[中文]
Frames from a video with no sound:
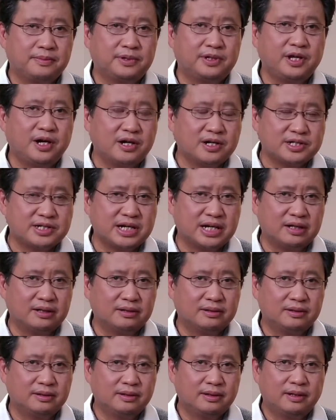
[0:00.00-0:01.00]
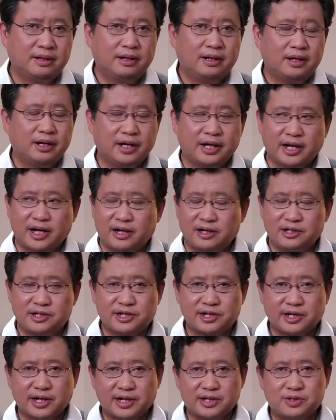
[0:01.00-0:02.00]
第二项，粮
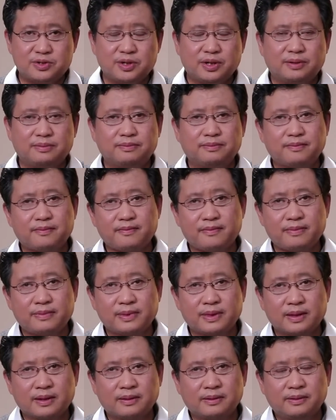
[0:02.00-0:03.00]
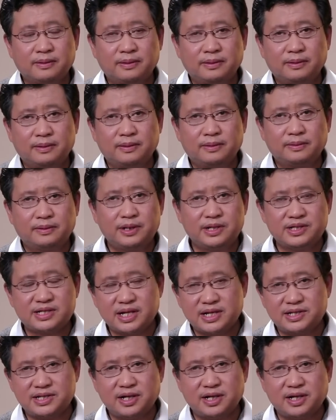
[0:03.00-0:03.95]
食安全；第三